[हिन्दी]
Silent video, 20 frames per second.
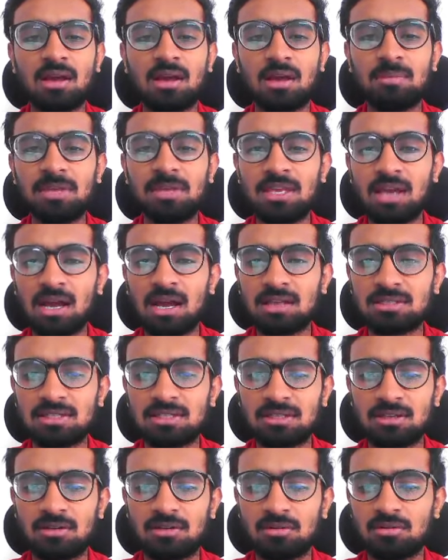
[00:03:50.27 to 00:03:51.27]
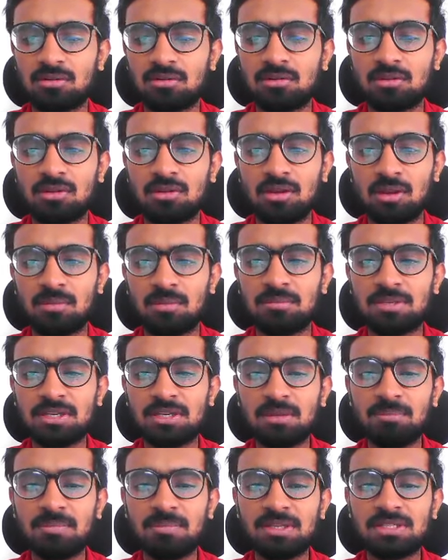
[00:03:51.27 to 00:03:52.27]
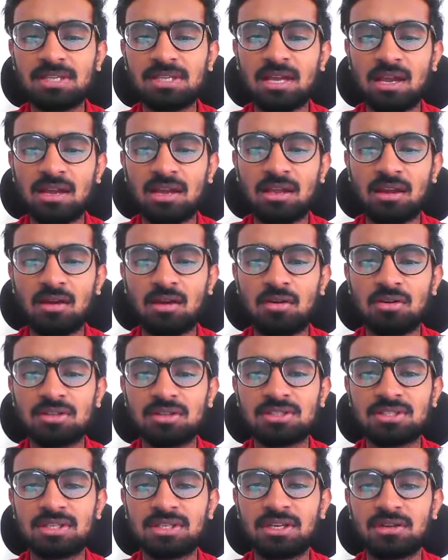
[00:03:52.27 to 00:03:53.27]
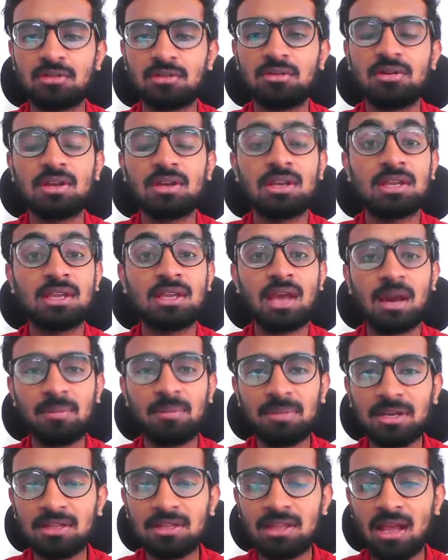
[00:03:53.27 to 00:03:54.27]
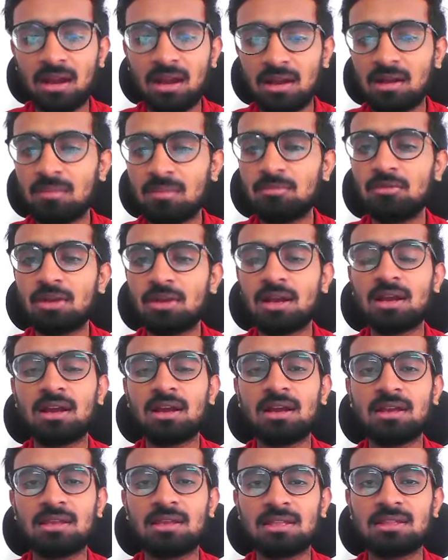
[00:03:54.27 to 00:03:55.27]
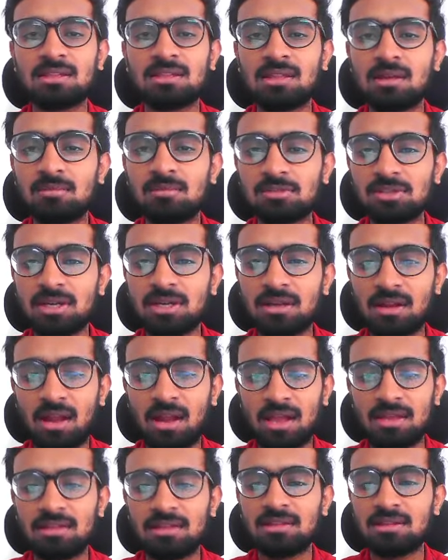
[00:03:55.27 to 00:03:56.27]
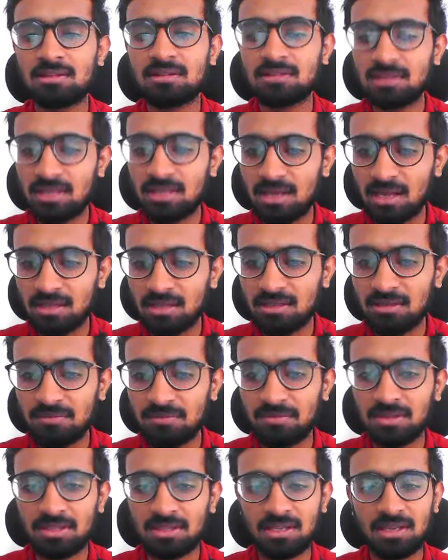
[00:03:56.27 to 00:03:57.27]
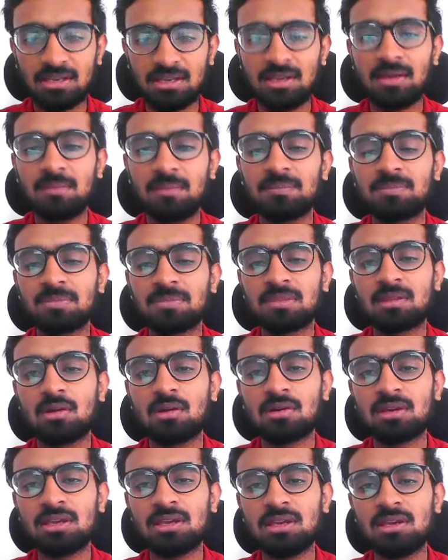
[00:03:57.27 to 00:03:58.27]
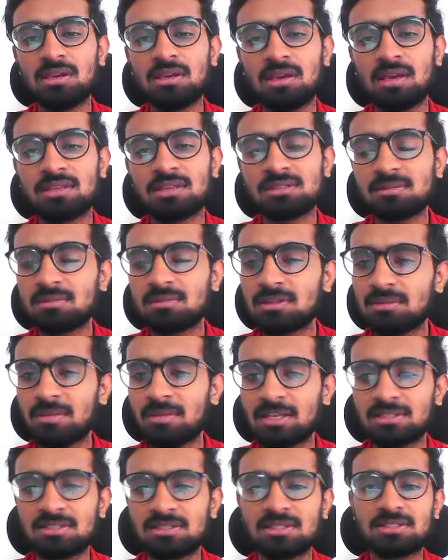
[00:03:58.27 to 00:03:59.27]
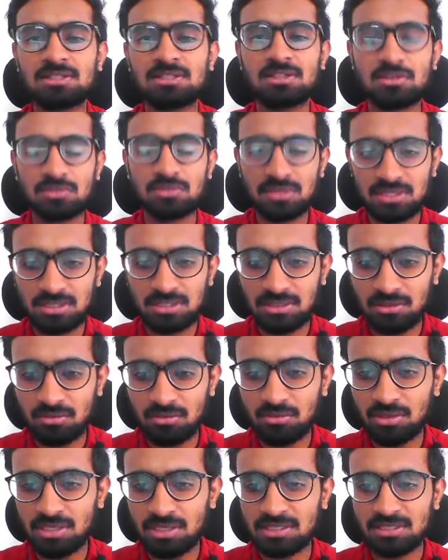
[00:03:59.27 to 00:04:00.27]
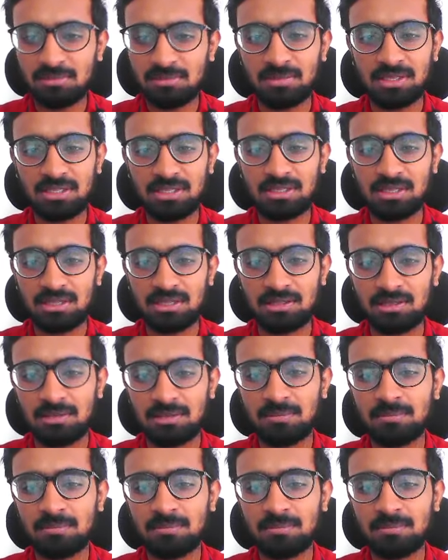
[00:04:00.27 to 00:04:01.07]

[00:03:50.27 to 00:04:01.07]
अभी यहां से देखो बिशप पीछे आ गया ऑन सी टू यहाँ पर नाकामूरा का इतना मुझे ट्रायल दिखा नहीं विन के लिए क्योंकि ऐसा मतलब ऐसा सिचुएशन ही कोई ऐसी बनी नहीं थी